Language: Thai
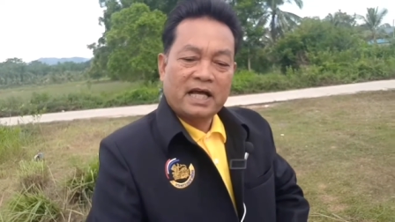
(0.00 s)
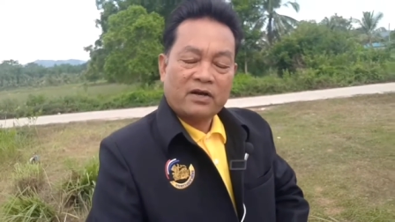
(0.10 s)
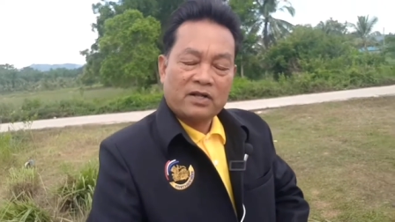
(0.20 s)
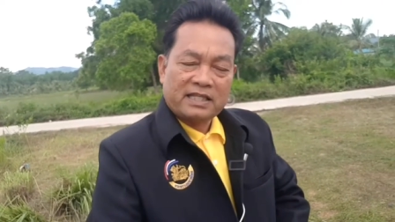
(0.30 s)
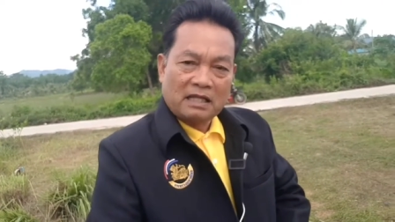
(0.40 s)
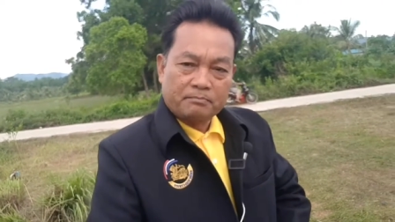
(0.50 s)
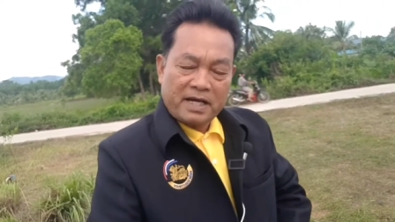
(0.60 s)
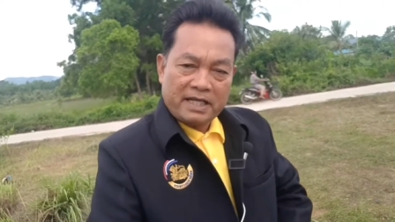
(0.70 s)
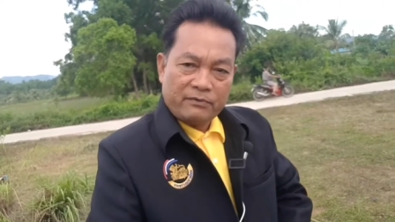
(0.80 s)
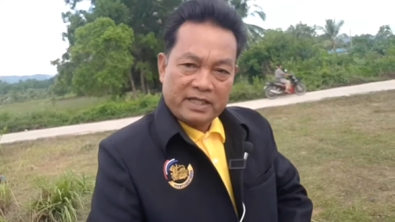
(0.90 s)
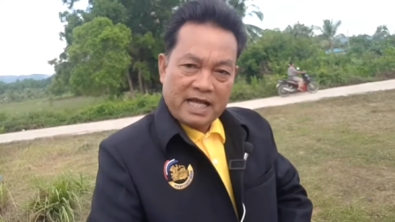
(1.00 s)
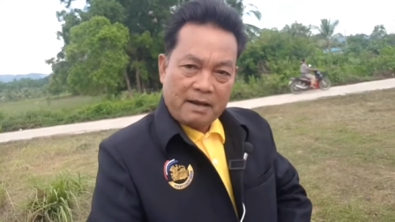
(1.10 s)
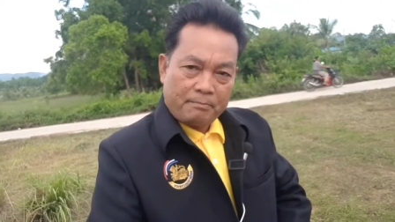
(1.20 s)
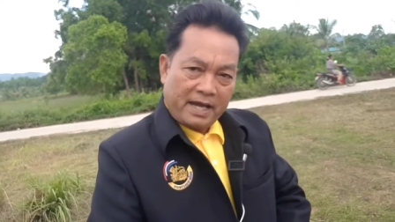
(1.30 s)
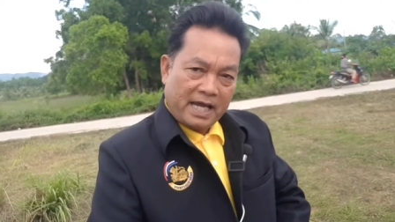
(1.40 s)
แล้วก็ถัดไปเว
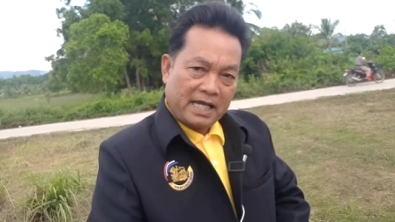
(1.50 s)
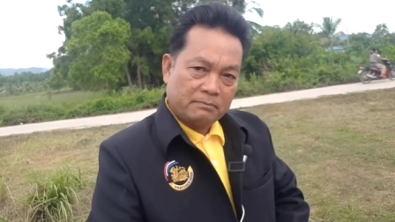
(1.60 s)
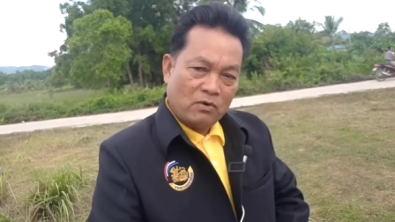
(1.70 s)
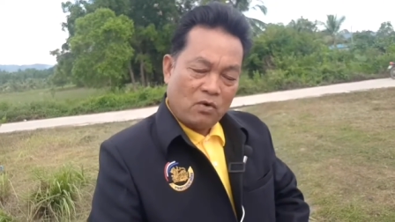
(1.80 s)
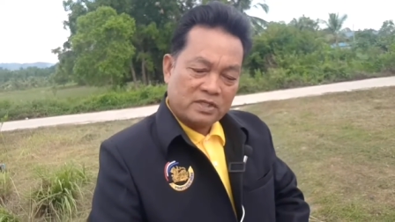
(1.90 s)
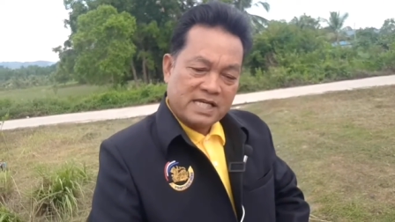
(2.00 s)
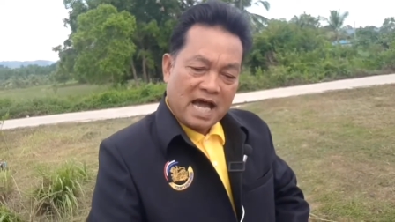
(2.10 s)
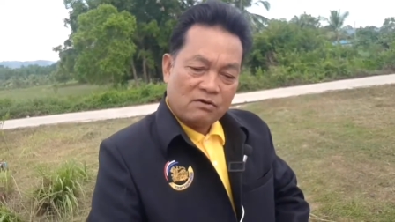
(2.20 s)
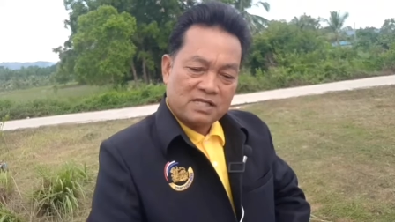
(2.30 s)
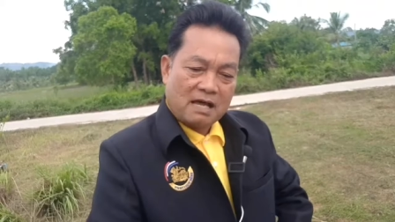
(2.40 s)
ลา 8 โมงเช้า